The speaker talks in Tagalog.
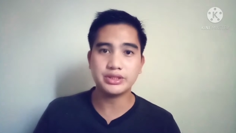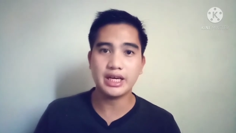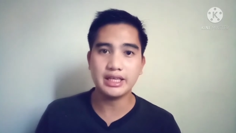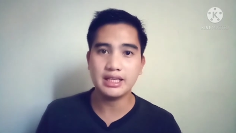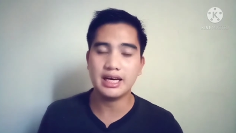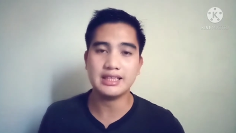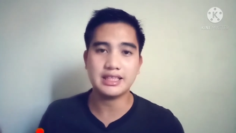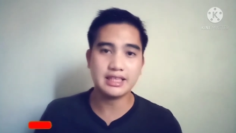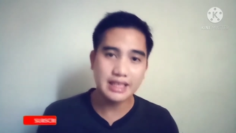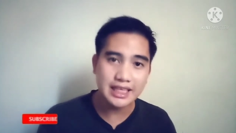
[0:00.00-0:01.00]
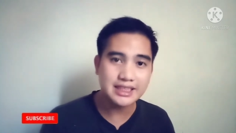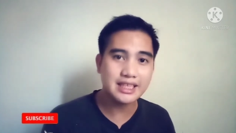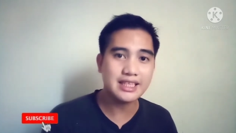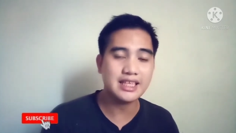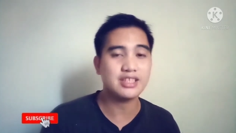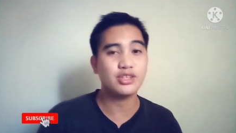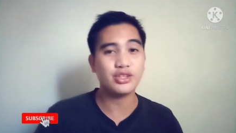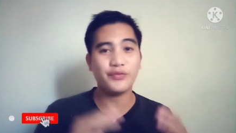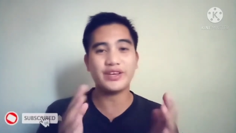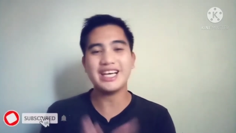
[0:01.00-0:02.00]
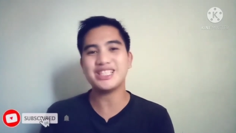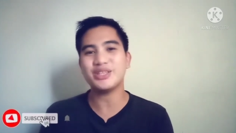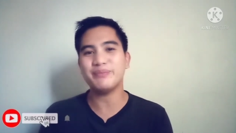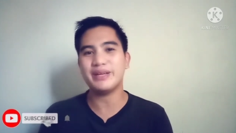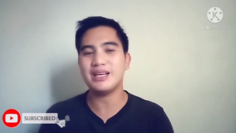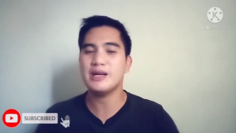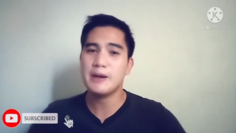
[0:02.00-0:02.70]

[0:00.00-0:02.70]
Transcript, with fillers: channel at i-click na rin ang notification bell